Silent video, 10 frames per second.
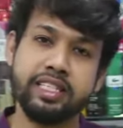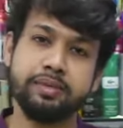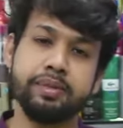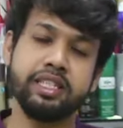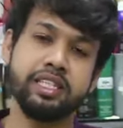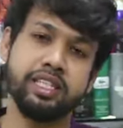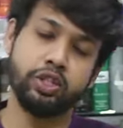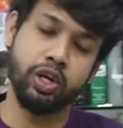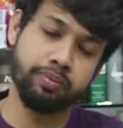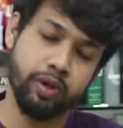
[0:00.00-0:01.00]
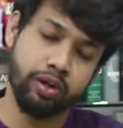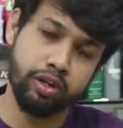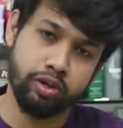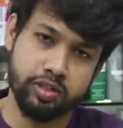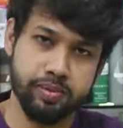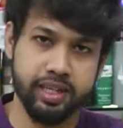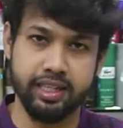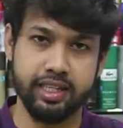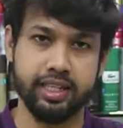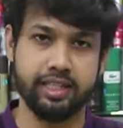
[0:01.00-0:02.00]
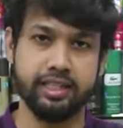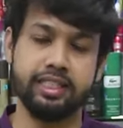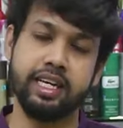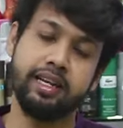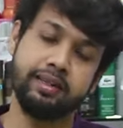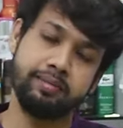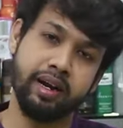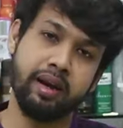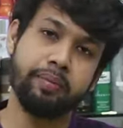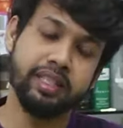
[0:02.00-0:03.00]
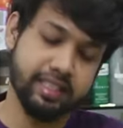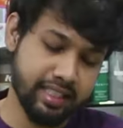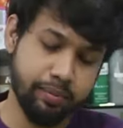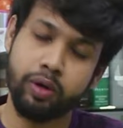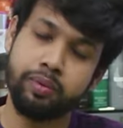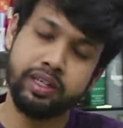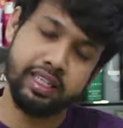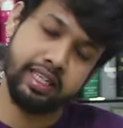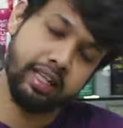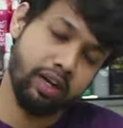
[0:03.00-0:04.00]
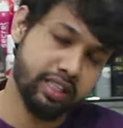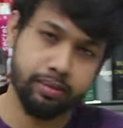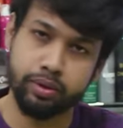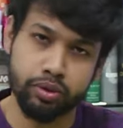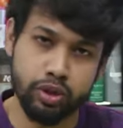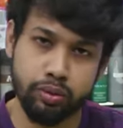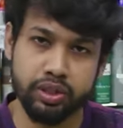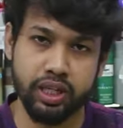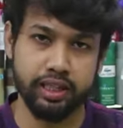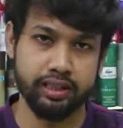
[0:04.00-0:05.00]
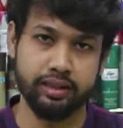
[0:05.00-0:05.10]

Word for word: দেশি বিদেশি সব ধরনের কসমেটিক দিয়ে থাকি যে মানে আপনি যেটা বলবেন সেটা দেওয়া যাবে কোনো সমস্যা নেই